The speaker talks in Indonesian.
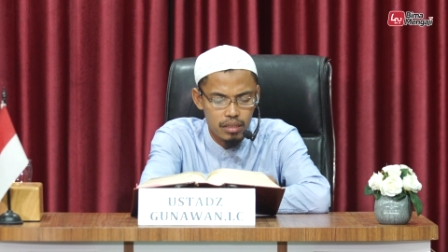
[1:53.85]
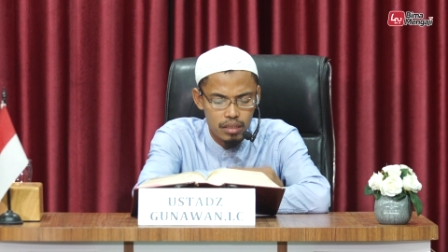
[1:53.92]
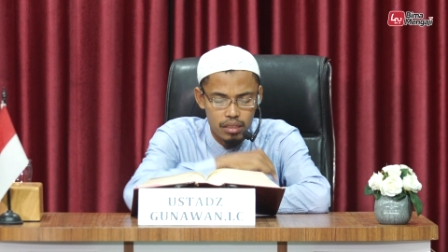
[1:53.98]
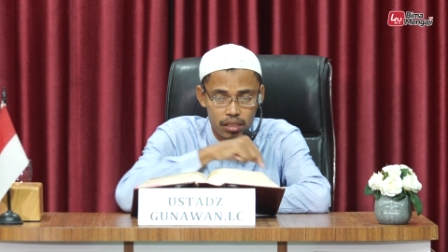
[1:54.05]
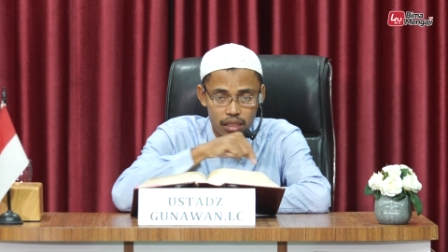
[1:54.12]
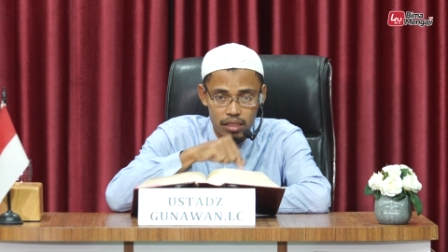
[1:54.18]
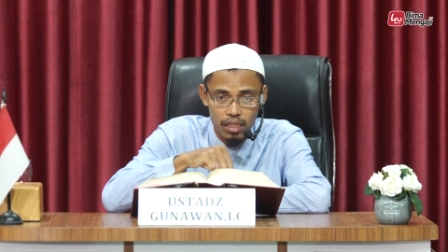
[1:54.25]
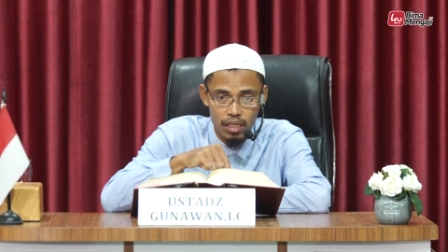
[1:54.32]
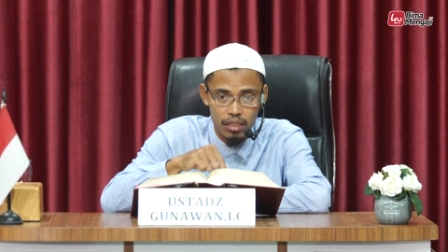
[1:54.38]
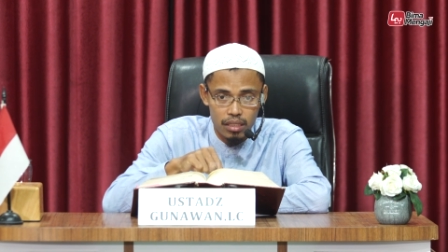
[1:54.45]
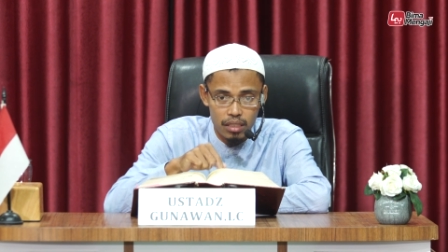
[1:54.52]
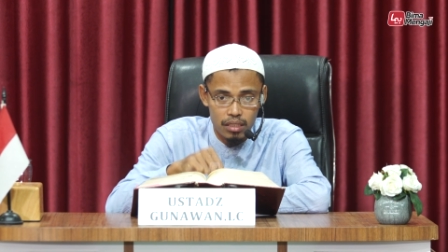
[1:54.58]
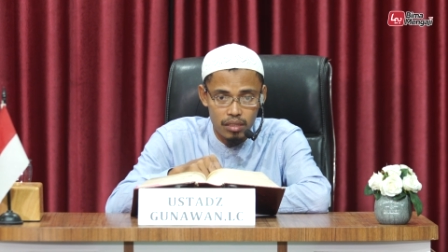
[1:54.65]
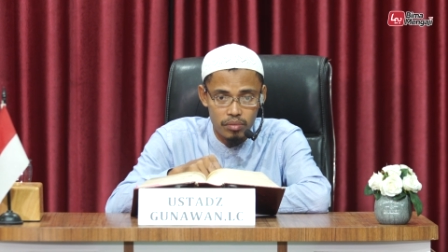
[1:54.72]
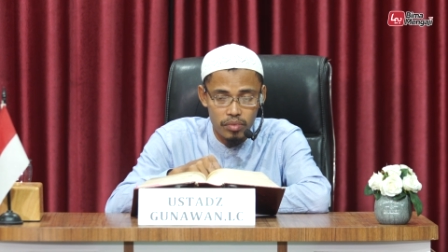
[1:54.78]
Secara
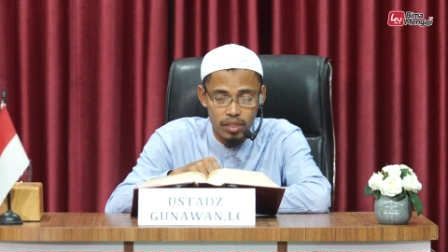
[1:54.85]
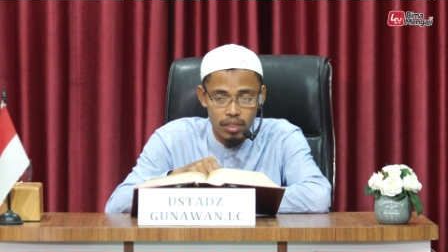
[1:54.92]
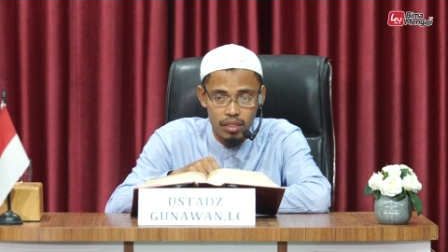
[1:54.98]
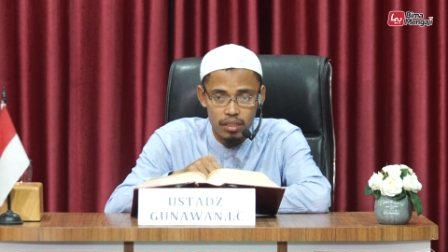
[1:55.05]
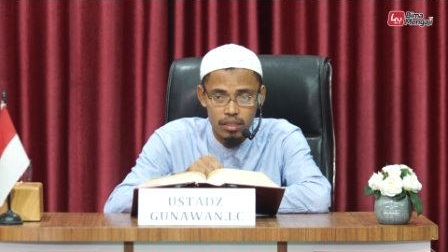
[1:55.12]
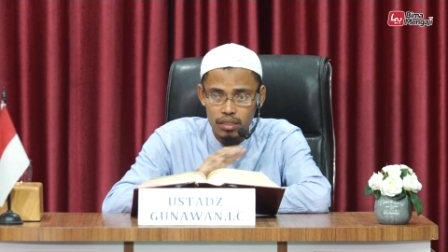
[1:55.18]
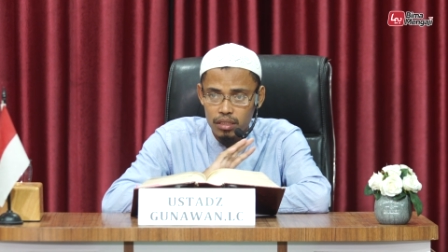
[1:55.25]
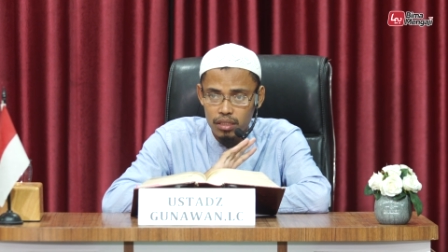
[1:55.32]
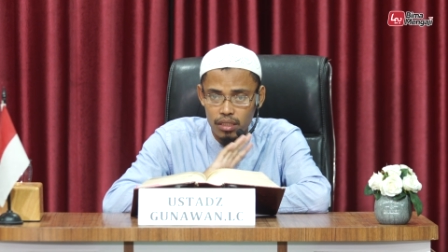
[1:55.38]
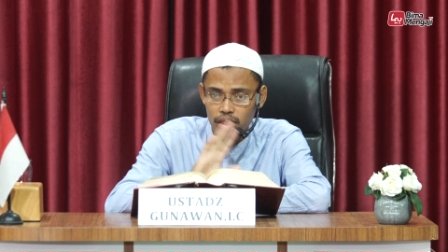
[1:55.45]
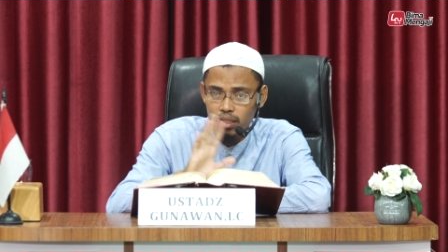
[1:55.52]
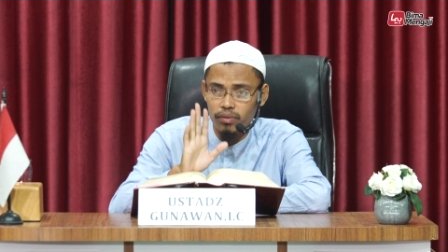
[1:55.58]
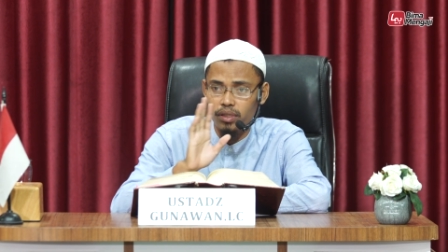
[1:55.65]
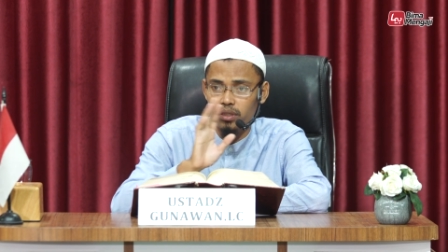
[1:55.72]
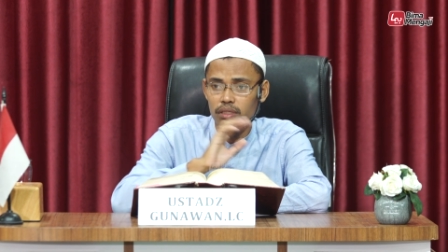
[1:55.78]
sistem ini
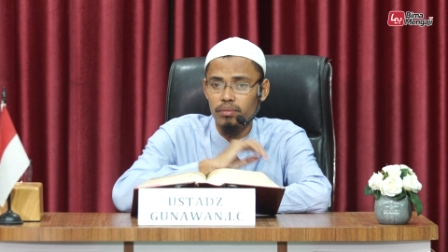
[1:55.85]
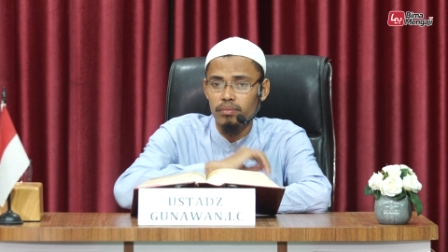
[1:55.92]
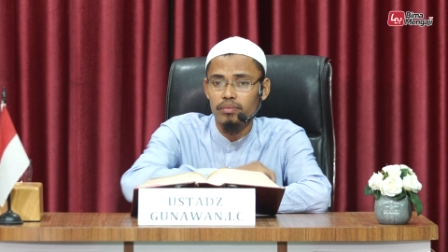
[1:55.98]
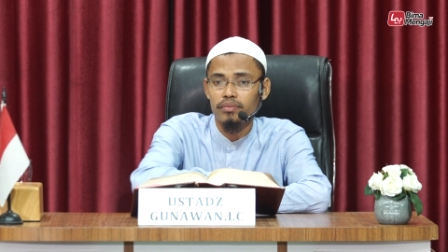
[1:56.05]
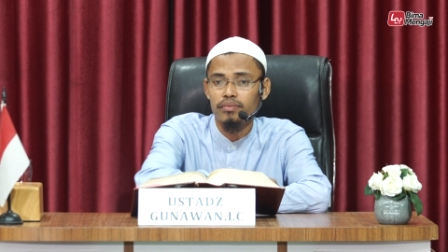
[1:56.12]
tidak wajib.